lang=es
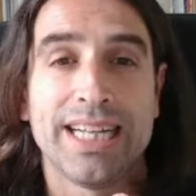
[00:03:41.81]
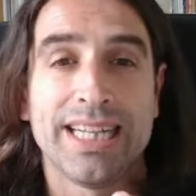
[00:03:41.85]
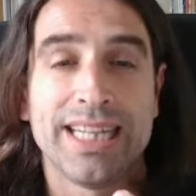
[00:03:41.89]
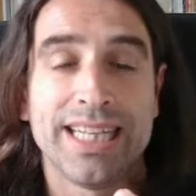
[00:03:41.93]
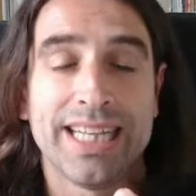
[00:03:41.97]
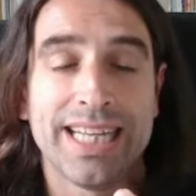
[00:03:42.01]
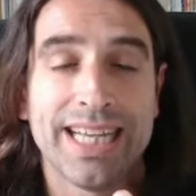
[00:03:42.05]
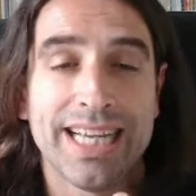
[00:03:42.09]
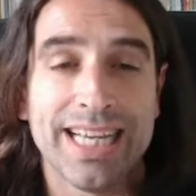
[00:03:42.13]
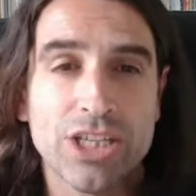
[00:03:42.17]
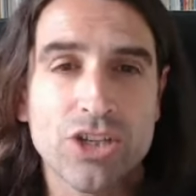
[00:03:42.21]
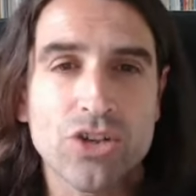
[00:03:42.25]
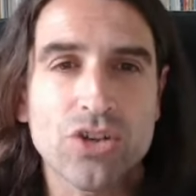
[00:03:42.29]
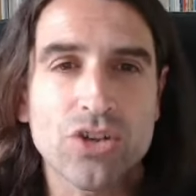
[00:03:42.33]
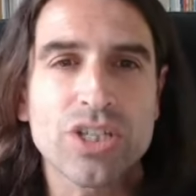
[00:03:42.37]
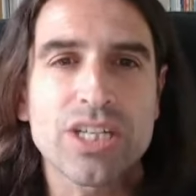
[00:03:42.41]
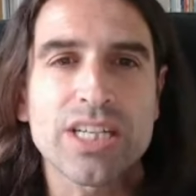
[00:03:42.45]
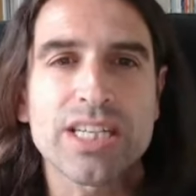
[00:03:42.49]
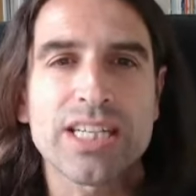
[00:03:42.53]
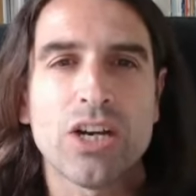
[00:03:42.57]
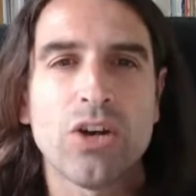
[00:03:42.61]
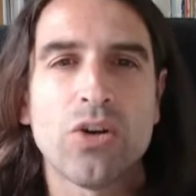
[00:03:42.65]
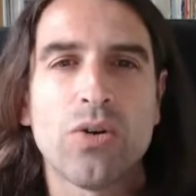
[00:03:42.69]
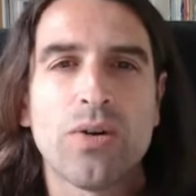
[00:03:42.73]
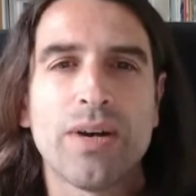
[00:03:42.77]
De hecho,
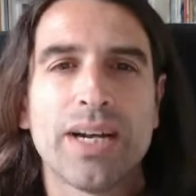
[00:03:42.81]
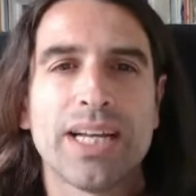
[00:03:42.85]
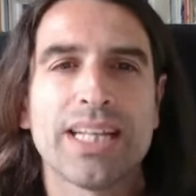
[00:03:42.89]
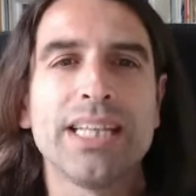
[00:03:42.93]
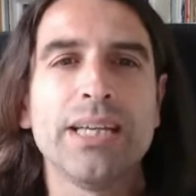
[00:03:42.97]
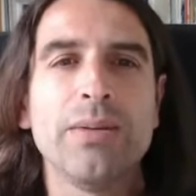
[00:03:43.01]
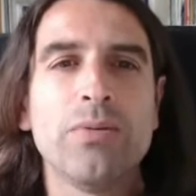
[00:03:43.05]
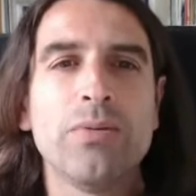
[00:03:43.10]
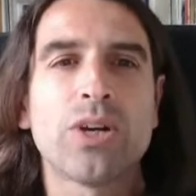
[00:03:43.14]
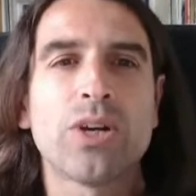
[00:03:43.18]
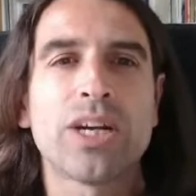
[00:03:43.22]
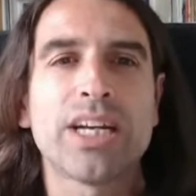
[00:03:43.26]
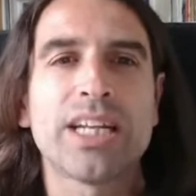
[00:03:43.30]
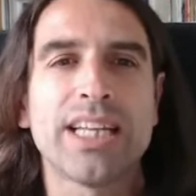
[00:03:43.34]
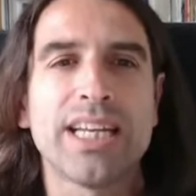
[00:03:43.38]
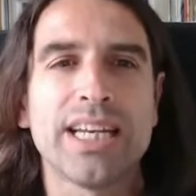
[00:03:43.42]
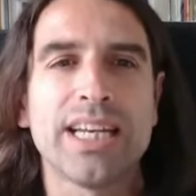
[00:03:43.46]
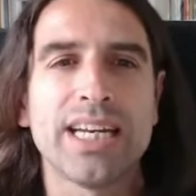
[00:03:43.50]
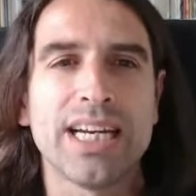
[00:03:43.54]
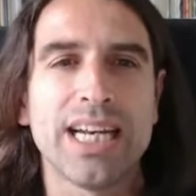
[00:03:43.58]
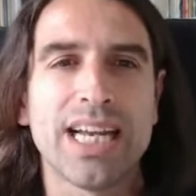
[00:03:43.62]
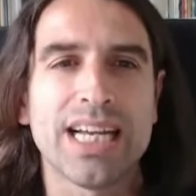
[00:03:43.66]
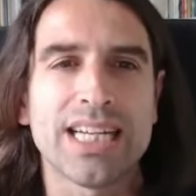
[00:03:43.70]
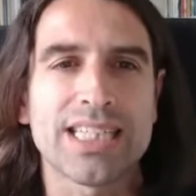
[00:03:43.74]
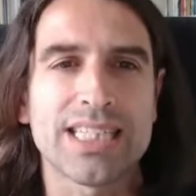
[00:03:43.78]
ese es el objetivo que
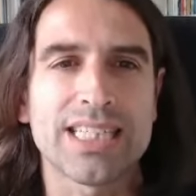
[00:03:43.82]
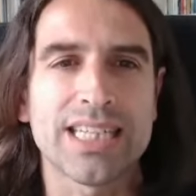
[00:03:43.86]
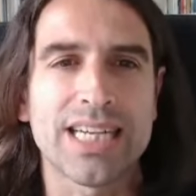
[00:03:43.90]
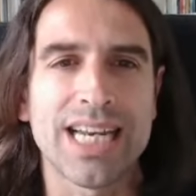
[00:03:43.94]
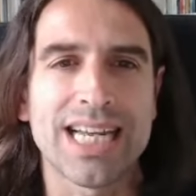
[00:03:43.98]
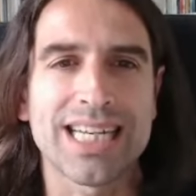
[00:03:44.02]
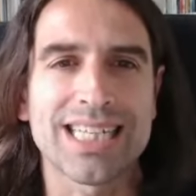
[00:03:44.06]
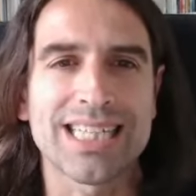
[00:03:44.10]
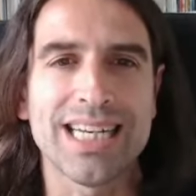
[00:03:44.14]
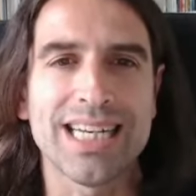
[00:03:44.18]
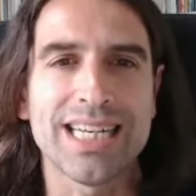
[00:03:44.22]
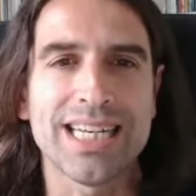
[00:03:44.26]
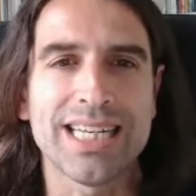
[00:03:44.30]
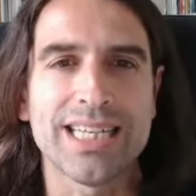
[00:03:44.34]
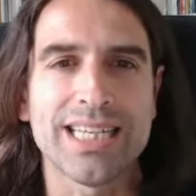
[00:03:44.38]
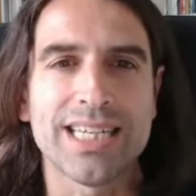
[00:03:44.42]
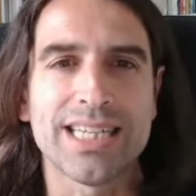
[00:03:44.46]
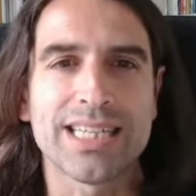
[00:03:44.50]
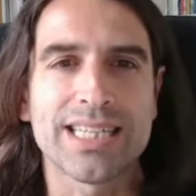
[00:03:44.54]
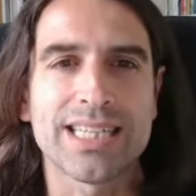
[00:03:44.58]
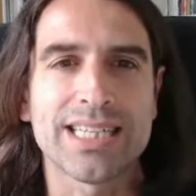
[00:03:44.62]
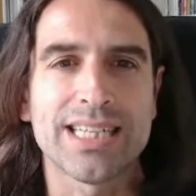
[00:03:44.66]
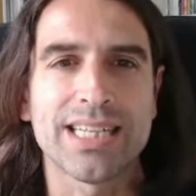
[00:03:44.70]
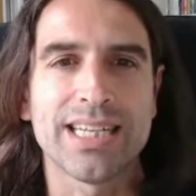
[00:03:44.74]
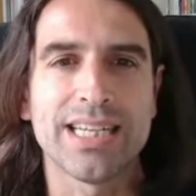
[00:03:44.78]
tienen las, las
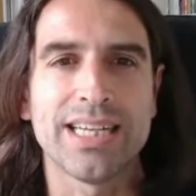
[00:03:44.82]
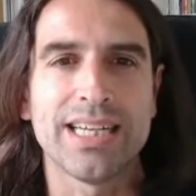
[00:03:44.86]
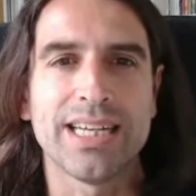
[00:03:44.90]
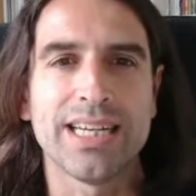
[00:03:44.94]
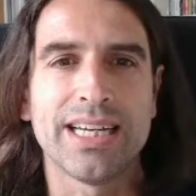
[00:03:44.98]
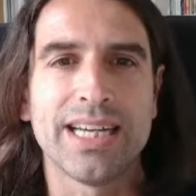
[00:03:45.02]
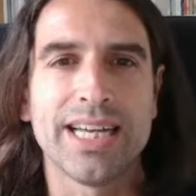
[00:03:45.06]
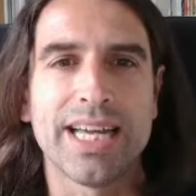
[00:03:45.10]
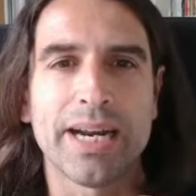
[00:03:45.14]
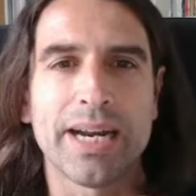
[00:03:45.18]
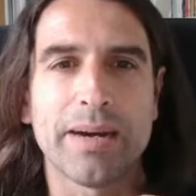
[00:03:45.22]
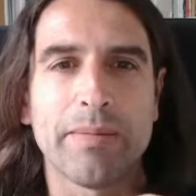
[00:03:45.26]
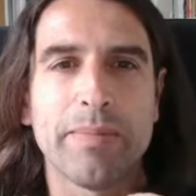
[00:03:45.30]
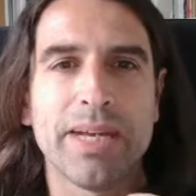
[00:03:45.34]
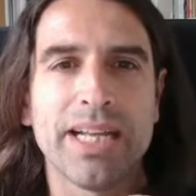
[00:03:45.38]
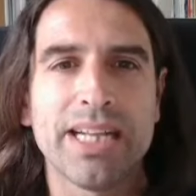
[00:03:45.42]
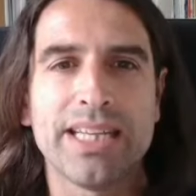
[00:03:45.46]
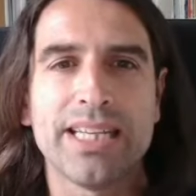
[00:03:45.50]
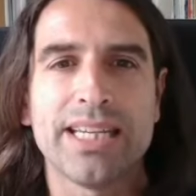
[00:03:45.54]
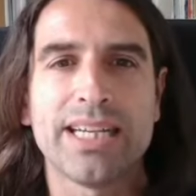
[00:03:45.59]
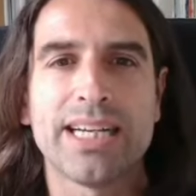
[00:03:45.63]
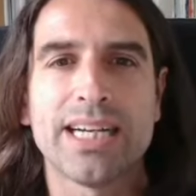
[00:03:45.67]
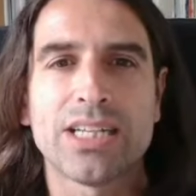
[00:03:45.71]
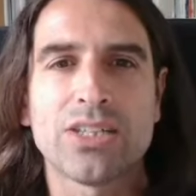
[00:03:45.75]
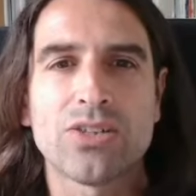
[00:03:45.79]
leyes eh,
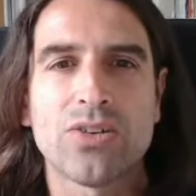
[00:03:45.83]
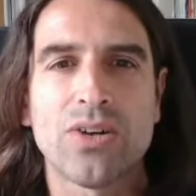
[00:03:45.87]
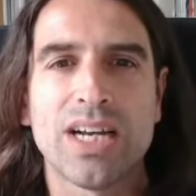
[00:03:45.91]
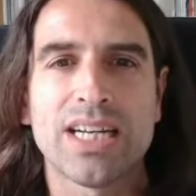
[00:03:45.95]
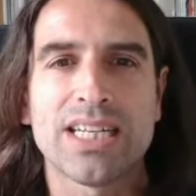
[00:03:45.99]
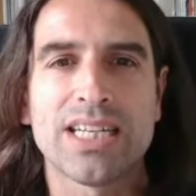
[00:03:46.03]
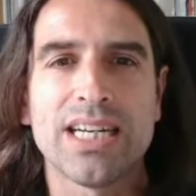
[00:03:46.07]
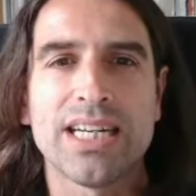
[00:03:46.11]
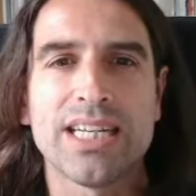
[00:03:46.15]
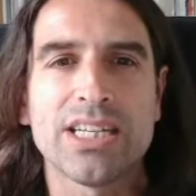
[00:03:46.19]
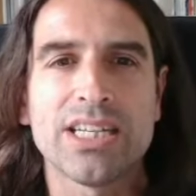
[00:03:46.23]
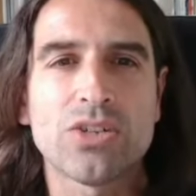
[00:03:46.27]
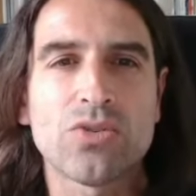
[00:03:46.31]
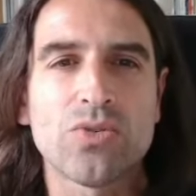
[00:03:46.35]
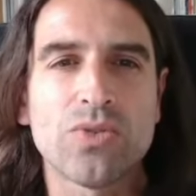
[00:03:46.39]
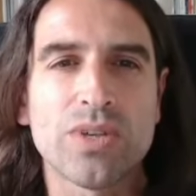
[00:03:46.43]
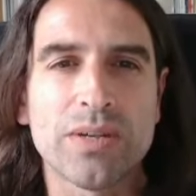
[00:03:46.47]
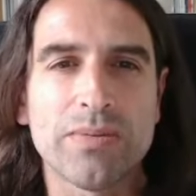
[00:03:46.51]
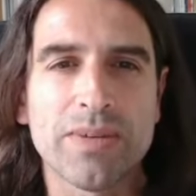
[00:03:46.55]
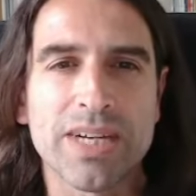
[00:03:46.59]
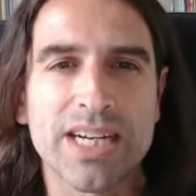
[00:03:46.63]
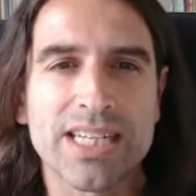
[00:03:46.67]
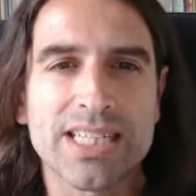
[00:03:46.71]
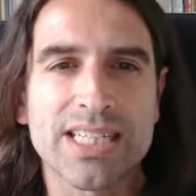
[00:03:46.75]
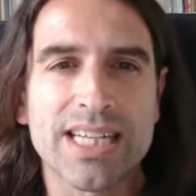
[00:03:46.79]
herméticas o las leyes
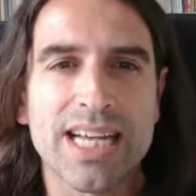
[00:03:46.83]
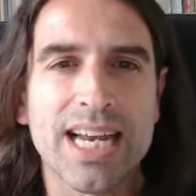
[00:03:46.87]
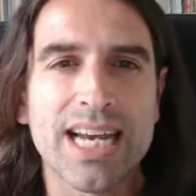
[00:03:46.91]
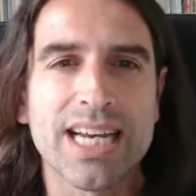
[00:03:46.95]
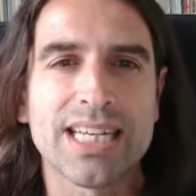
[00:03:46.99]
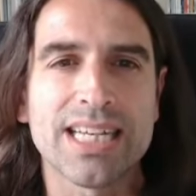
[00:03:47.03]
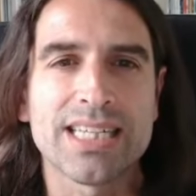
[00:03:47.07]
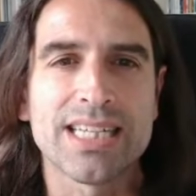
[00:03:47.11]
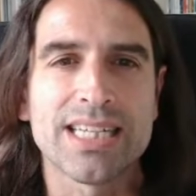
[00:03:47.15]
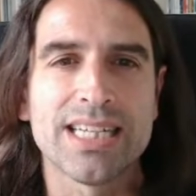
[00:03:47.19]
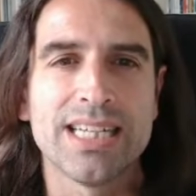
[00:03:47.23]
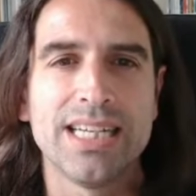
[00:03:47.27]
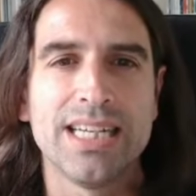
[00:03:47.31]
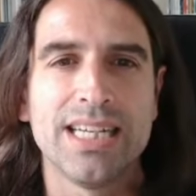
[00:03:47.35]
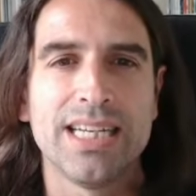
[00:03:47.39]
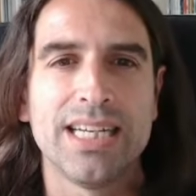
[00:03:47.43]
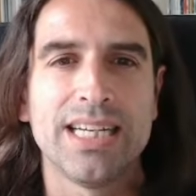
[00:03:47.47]
universales